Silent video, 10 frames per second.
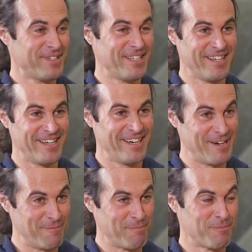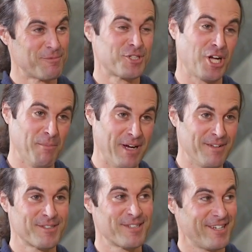Puis tu euh,
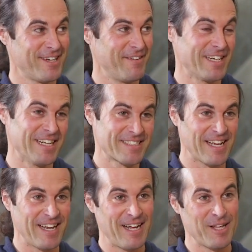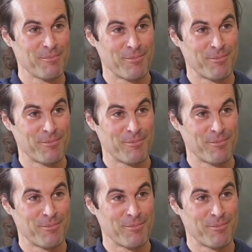commences commence avec l'escalade